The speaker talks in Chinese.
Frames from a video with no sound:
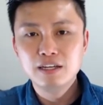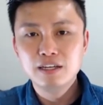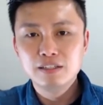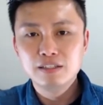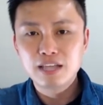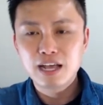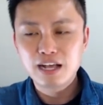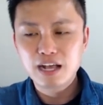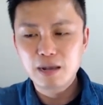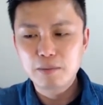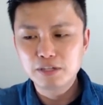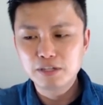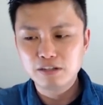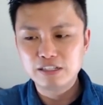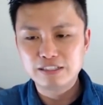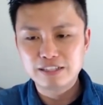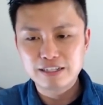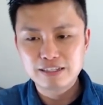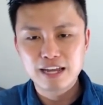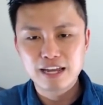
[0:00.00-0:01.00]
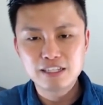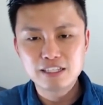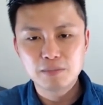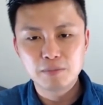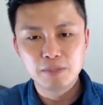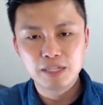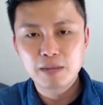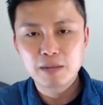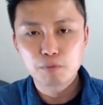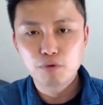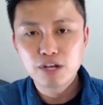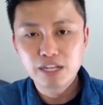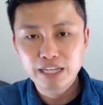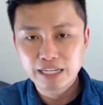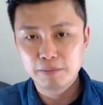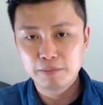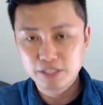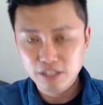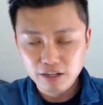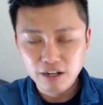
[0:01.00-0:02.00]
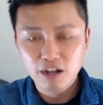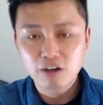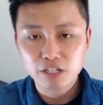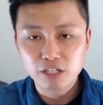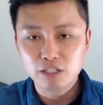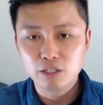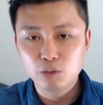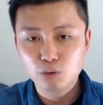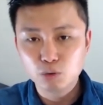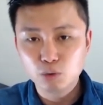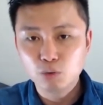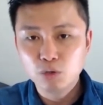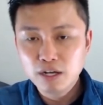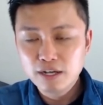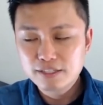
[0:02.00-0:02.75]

他看不到你的财力证明，他不会给你比较高的额度。